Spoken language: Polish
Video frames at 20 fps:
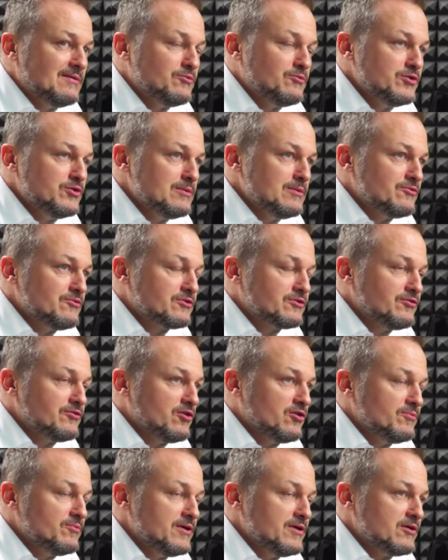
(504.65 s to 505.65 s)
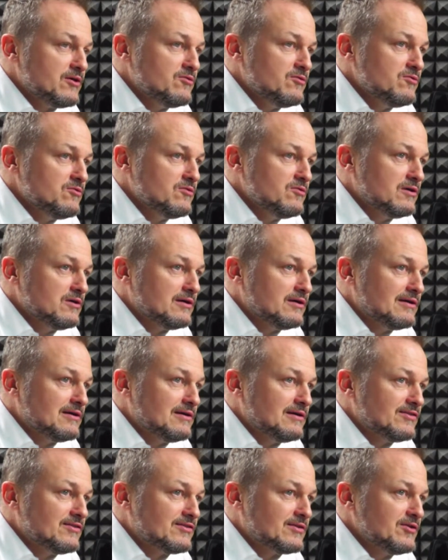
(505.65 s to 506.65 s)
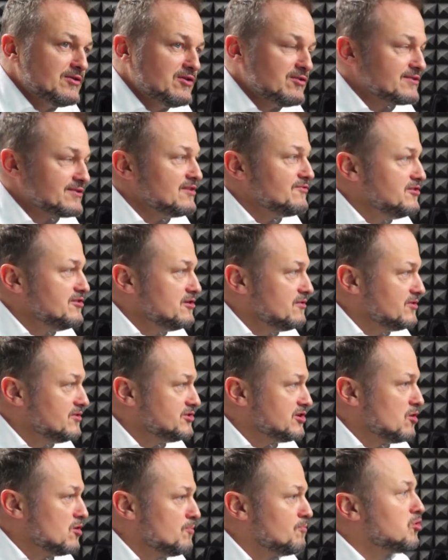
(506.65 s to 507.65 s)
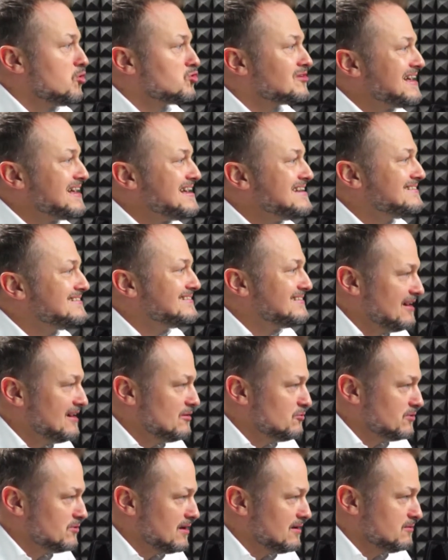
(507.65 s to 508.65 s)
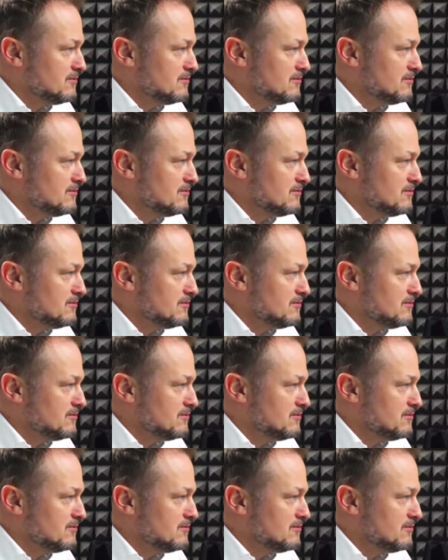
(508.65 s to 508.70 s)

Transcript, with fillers: płynie mu w krwioobiegu, e, żeby go zdefiniować jako potencjał na.